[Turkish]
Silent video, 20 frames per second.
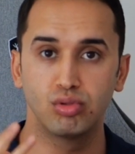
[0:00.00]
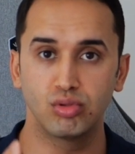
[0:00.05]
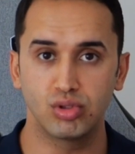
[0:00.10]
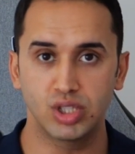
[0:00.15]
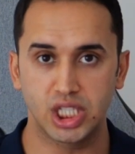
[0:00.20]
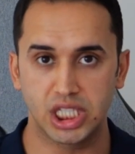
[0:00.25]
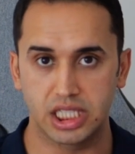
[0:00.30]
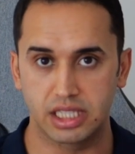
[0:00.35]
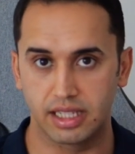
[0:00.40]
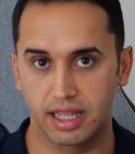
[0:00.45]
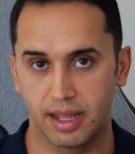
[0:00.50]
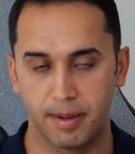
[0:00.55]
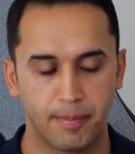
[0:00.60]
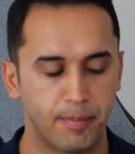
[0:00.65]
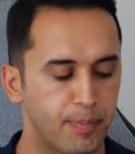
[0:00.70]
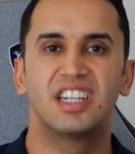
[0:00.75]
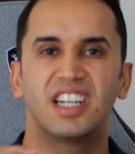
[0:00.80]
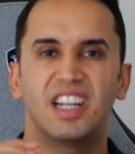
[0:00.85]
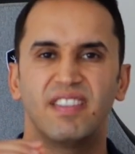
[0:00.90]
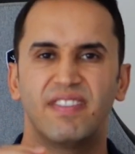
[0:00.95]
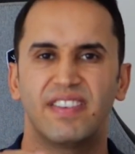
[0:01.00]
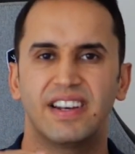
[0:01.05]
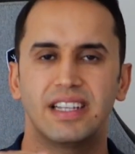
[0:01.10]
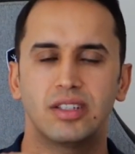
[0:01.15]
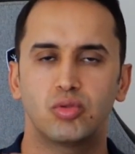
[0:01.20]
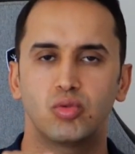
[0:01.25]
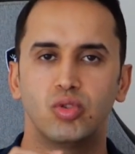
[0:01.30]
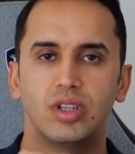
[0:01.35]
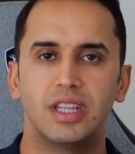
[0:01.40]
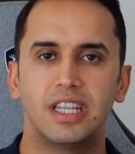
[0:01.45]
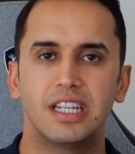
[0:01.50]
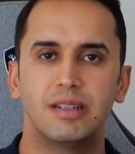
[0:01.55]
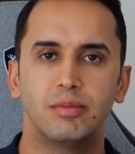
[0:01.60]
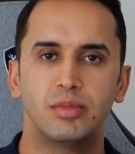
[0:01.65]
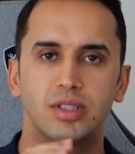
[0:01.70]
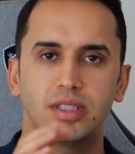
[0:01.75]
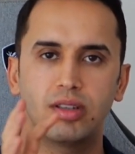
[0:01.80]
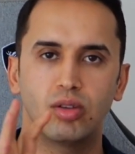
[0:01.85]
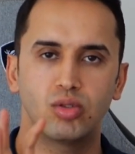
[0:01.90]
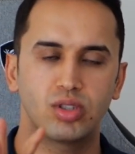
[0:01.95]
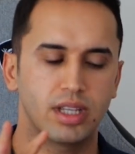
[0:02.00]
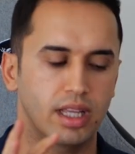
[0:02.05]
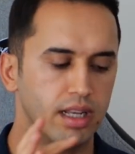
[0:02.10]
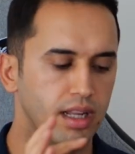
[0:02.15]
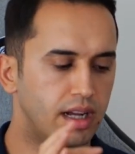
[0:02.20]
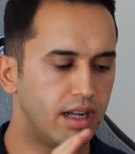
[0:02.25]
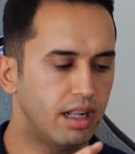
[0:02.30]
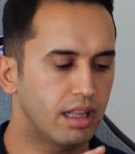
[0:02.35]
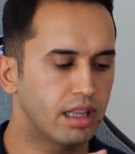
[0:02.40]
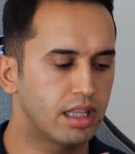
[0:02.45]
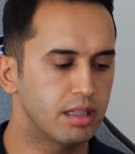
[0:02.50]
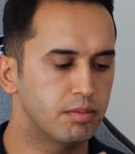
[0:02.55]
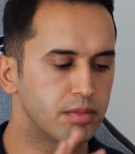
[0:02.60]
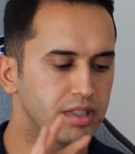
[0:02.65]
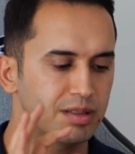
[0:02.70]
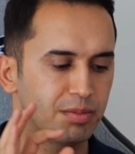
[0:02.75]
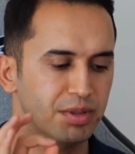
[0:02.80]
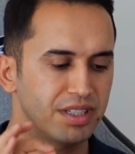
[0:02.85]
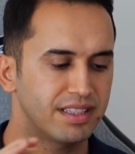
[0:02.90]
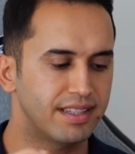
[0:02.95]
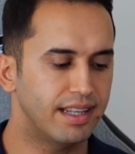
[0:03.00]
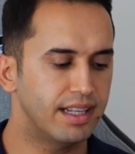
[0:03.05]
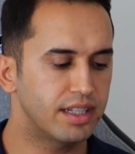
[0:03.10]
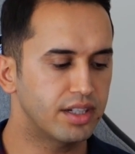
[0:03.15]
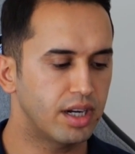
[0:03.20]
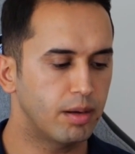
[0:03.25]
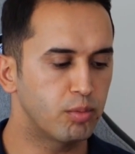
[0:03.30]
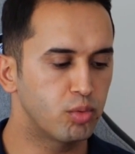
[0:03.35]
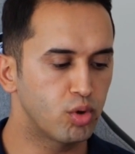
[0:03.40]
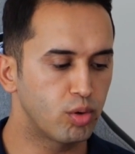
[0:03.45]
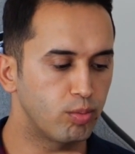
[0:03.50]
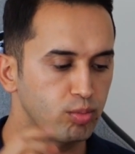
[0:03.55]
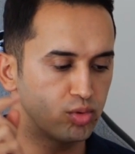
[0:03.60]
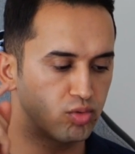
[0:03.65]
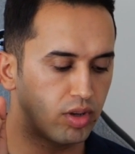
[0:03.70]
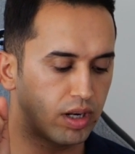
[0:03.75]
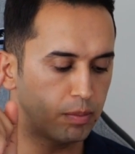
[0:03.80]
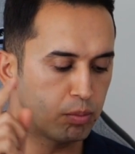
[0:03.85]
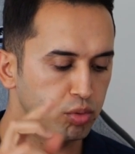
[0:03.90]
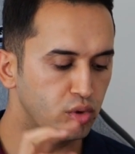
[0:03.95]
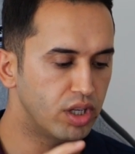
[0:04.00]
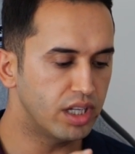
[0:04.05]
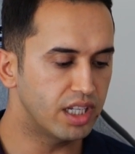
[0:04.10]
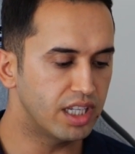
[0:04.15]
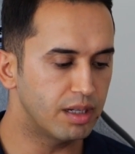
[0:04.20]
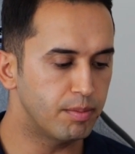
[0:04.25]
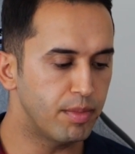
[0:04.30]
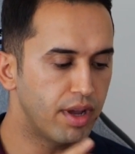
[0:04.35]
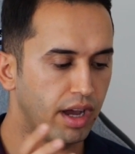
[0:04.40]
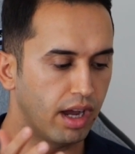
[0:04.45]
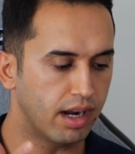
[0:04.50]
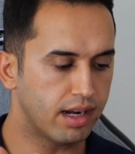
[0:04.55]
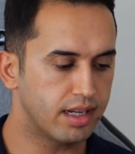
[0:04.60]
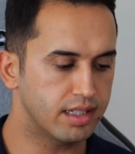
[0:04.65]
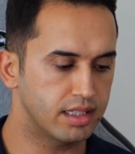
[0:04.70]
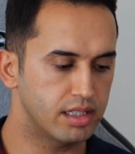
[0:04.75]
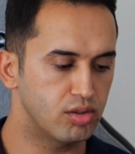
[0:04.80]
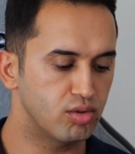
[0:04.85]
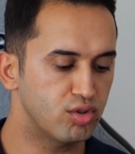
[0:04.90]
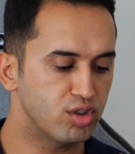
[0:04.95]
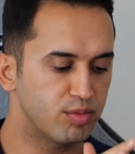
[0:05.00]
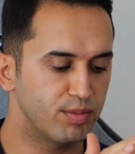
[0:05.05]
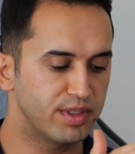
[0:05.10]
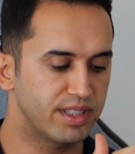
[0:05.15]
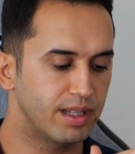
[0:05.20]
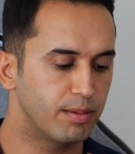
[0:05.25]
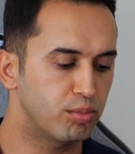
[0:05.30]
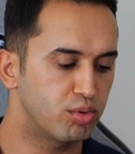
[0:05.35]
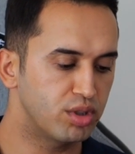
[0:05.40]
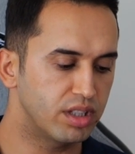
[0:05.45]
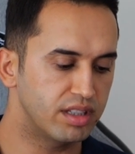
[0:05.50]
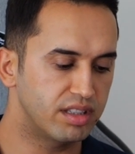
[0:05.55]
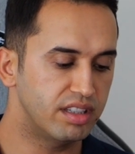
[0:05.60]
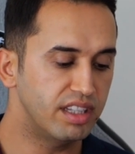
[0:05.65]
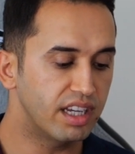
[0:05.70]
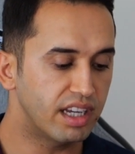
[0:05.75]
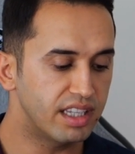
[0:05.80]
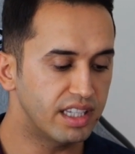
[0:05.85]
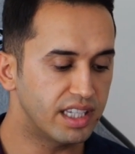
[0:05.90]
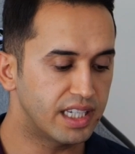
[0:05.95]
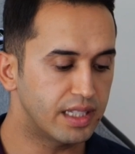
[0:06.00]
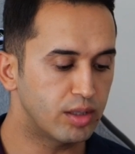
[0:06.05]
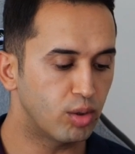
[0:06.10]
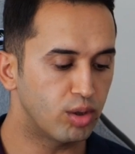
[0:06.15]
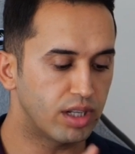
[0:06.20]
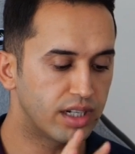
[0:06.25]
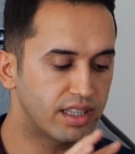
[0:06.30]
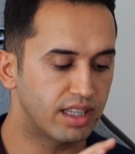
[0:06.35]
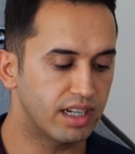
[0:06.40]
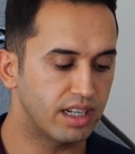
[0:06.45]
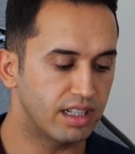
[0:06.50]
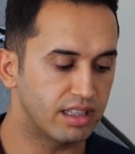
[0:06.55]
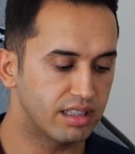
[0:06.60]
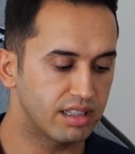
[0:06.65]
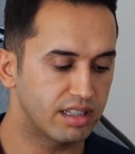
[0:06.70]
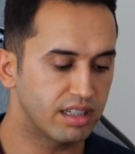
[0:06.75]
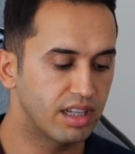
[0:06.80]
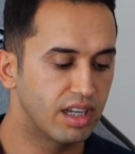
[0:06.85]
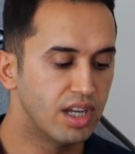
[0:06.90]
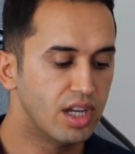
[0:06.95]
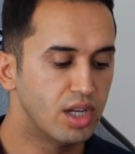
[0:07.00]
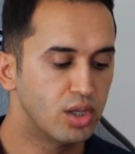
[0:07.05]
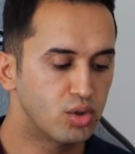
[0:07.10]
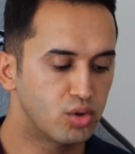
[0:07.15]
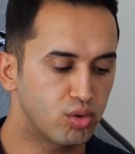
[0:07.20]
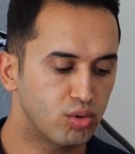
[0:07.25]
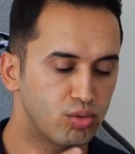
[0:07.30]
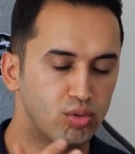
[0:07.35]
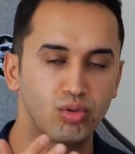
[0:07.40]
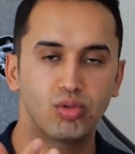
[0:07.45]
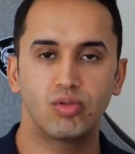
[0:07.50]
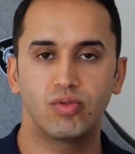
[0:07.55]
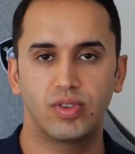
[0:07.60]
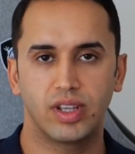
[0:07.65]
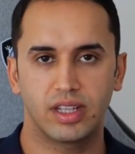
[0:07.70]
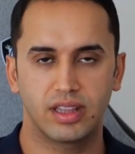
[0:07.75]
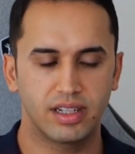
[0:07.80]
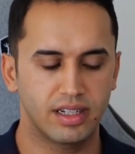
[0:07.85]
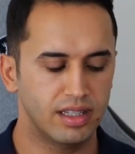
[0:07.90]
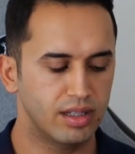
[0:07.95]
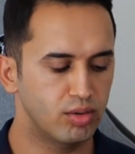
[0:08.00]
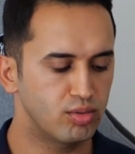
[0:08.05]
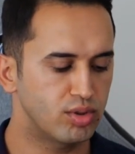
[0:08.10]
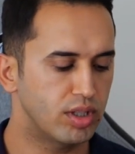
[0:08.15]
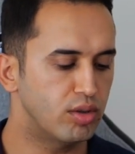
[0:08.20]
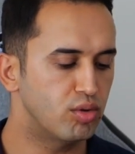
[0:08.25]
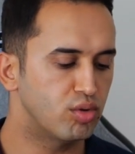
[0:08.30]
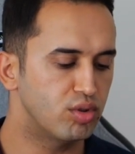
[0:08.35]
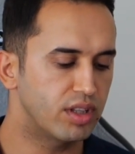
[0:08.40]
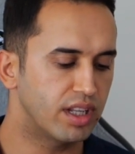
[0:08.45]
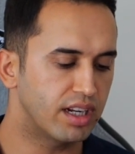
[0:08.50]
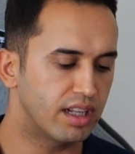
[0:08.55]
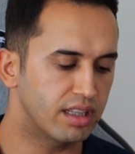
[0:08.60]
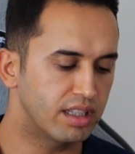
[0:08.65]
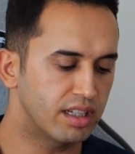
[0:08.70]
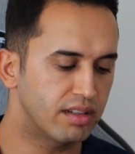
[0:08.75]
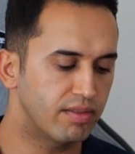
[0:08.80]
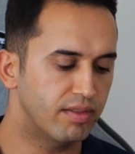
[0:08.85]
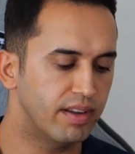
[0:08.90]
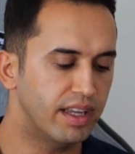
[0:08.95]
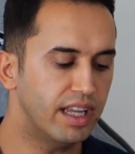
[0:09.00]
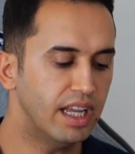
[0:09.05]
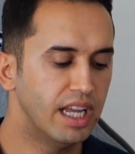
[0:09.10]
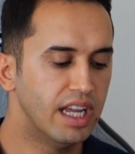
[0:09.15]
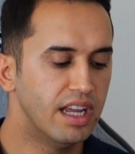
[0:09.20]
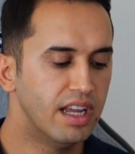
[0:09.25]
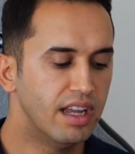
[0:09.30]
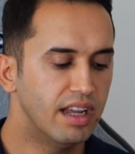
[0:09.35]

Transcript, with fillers: Bunun dışında referans üyelerimize özel aldığımız bir Telegram grubumuz var. Buraya girmeye hak kazanıyorsunuz. Mesela burada TI'yi 2 dolardan aldık. Çok uygun fiyatlardan güzel ürünler aldık ve